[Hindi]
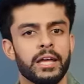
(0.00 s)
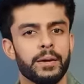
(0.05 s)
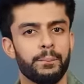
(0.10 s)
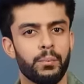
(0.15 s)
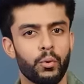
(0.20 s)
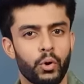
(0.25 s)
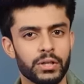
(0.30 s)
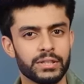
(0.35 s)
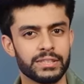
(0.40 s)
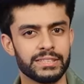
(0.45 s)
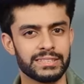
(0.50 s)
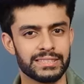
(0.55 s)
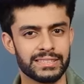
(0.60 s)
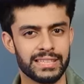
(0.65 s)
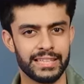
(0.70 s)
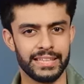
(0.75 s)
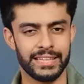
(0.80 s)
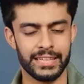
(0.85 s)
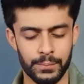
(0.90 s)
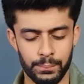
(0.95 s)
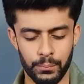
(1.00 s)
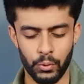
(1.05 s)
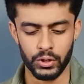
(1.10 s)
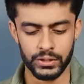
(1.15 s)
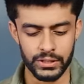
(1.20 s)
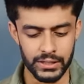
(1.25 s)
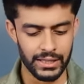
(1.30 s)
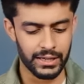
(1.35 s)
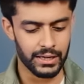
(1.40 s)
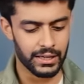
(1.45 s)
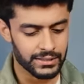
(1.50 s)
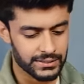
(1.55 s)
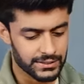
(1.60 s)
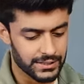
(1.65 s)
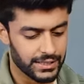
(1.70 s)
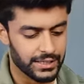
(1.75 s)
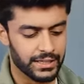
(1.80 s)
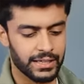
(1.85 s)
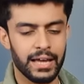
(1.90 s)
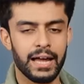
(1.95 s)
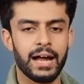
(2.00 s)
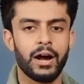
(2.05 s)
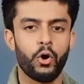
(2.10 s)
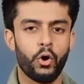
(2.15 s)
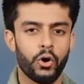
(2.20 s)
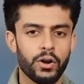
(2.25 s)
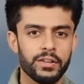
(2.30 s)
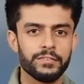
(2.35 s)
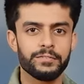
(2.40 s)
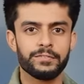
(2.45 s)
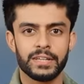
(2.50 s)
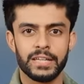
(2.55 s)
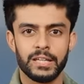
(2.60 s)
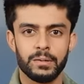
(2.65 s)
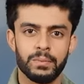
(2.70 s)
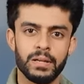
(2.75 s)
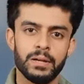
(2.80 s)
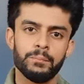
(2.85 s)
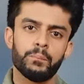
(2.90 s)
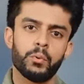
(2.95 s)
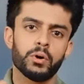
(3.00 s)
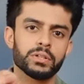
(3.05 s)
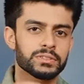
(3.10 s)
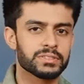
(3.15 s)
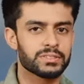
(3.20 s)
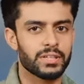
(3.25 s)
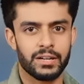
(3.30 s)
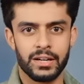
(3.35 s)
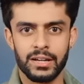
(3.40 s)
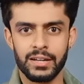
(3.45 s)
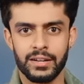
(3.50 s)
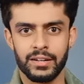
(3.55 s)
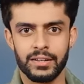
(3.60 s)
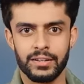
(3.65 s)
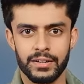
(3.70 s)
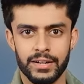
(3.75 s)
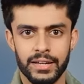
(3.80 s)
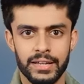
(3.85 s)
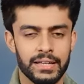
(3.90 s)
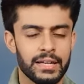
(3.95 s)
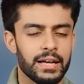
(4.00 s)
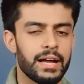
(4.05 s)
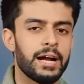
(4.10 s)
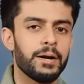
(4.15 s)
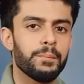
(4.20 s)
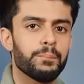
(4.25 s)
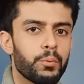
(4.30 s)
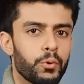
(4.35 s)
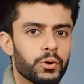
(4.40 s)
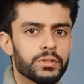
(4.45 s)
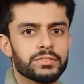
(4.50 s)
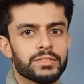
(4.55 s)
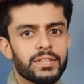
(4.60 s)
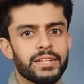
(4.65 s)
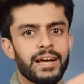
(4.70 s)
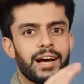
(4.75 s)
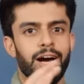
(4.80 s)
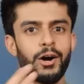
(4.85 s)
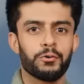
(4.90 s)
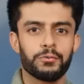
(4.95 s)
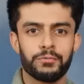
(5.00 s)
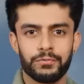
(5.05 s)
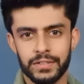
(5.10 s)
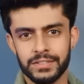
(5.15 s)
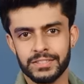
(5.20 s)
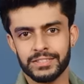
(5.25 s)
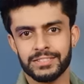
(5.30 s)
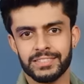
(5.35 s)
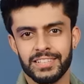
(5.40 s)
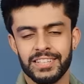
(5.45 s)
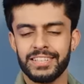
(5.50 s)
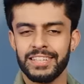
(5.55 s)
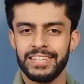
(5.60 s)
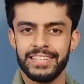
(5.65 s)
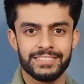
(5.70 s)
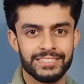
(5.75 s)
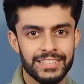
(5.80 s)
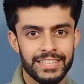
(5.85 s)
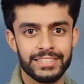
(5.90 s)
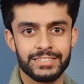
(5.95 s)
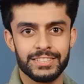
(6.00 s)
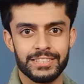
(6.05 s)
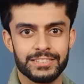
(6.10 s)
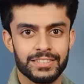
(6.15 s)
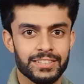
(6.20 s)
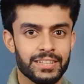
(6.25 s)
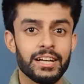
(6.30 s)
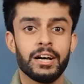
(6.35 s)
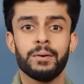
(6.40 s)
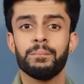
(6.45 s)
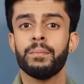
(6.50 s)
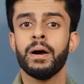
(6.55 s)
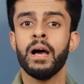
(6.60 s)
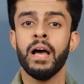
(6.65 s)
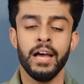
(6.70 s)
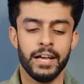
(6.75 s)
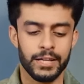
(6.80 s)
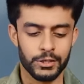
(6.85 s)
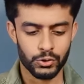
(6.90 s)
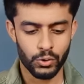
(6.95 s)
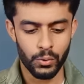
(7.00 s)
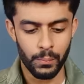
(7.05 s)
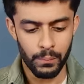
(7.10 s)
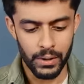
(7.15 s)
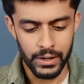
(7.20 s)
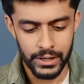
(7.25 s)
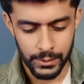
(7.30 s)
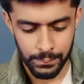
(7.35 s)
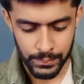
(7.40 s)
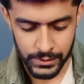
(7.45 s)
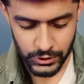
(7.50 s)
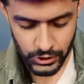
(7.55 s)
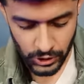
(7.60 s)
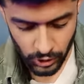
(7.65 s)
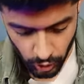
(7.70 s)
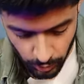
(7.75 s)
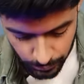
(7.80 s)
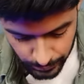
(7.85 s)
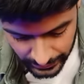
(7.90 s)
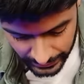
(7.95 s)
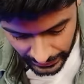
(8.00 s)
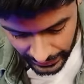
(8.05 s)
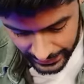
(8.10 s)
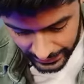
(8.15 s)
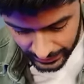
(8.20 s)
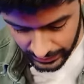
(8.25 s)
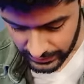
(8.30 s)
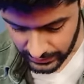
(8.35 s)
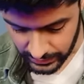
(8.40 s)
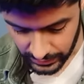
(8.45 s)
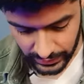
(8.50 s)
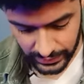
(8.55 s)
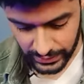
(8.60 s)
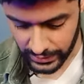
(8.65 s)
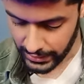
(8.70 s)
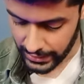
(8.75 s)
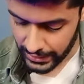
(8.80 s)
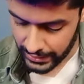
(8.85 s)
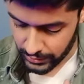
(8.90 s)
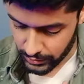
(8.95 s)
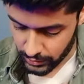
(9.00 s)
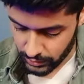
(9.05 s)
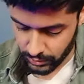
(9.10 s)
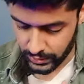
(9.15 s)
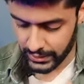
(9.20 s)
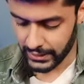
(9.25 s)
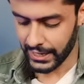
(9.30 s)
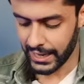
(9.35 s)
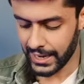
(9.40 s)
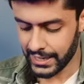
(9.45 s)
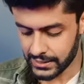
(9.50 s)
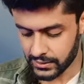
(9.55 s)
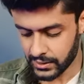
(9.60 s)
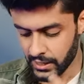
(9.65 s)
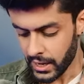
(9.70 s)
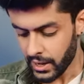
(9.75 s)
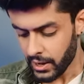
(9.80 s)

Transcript: ये बहुत ही स्लीक बहुत ही क्लासिक है ऑलिव ग्रीन में बहुत सटल कलर है एंड बहुत सारे आउटफिट्स के साथ ईजिली जा सकता है आप इसको मल्टीपल जगहों पर कैरी कर सकते हैं एंड यू नो इट हैज़